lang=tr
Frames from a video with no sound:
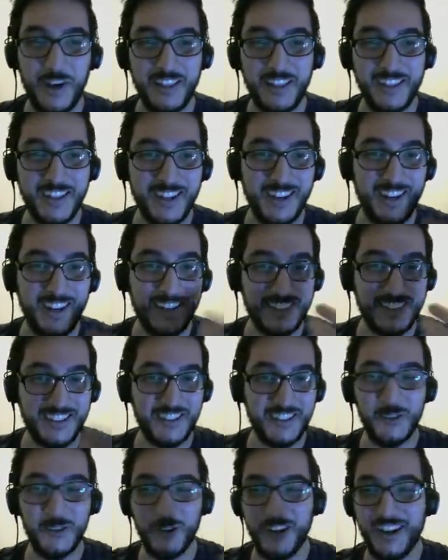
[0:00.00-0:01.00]
ben de
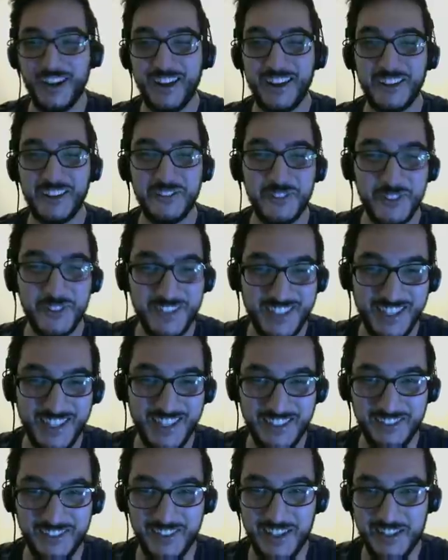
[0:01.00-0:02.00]
karakterin öyle ayrı bir
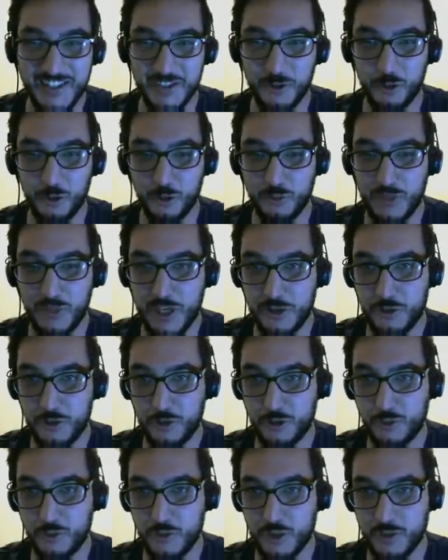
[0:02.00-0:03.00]
özelliği var sanıyordum.
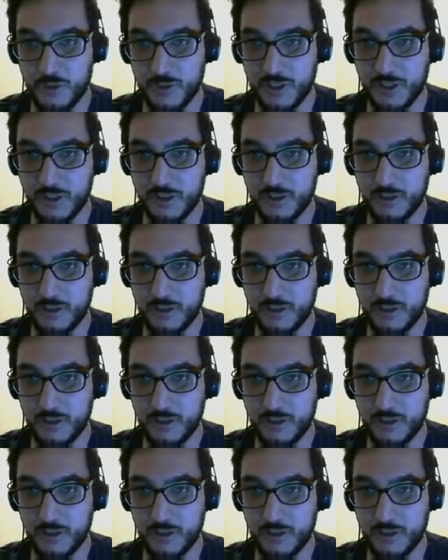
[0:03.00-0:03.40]
Başlıyorum evet, o zaman.